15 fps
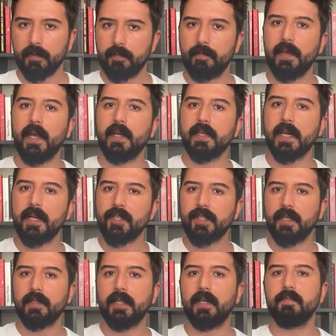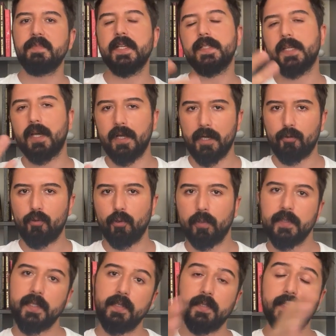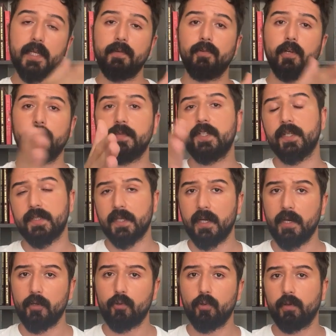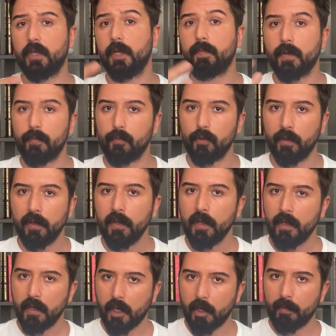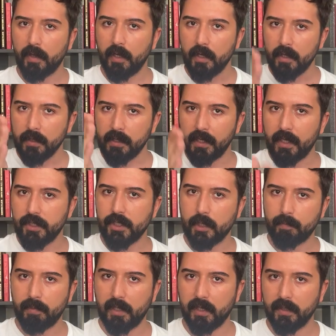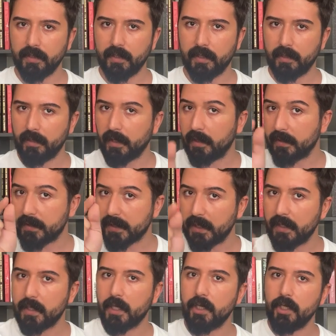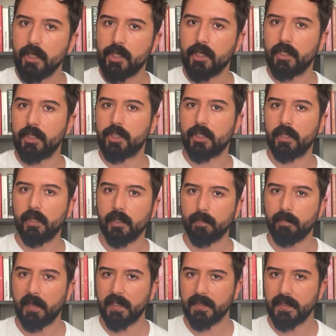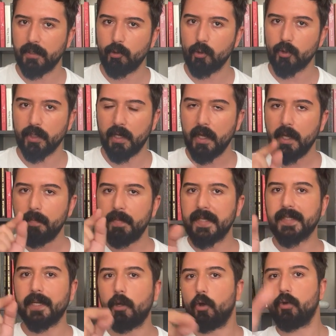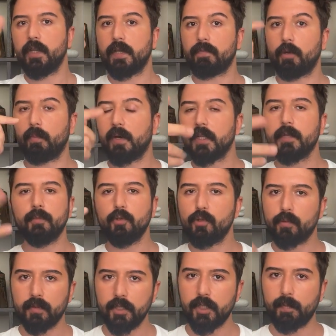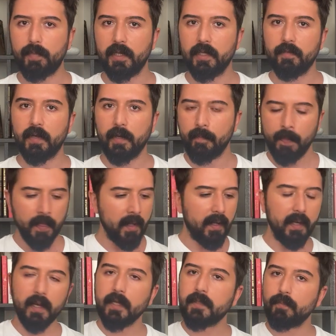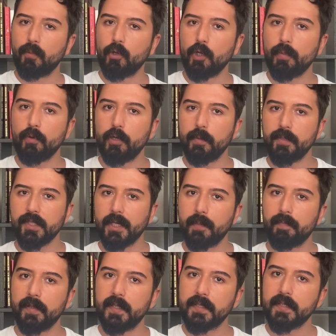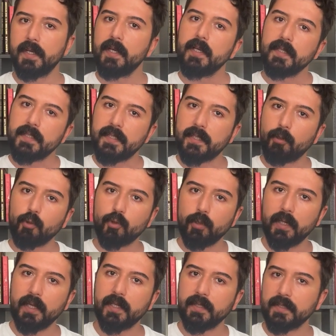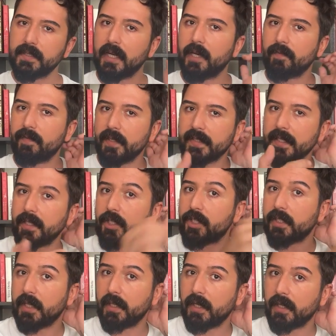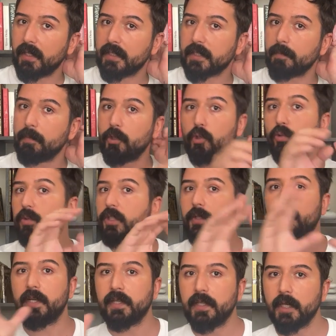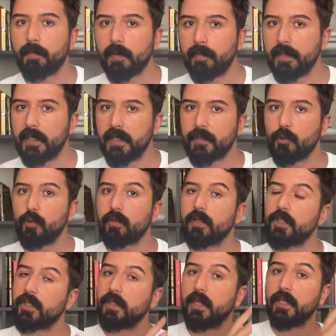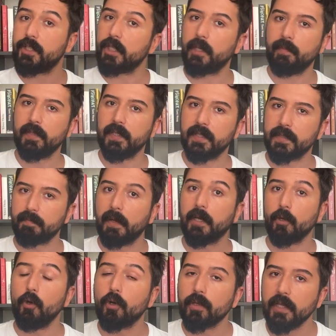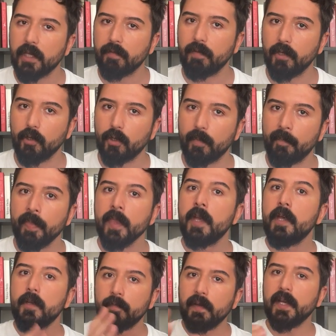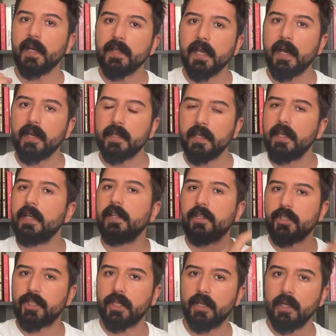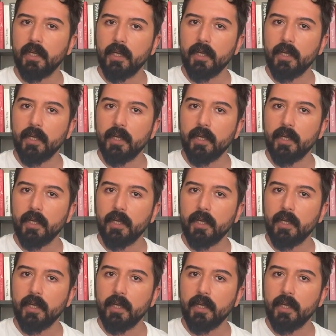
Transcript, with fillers: Veya gerçekten cesaret yok. Seni seviyor mu cesaret yok. Yapamıyor. Ama gelecek planlarından seni de için içine alıp bahsediyorsa mesela örnek veriyorum adamın yurt dışı planı var. Hayatım böyle böyle bir şey yaparız. İşte o süre zarfını sen işten ayarlarsın. Bir yurt dışı planı yapabiliriz. Yurt dışında yaşayabiliriz. Bak örnek veriyorum. Veya der ki il dışı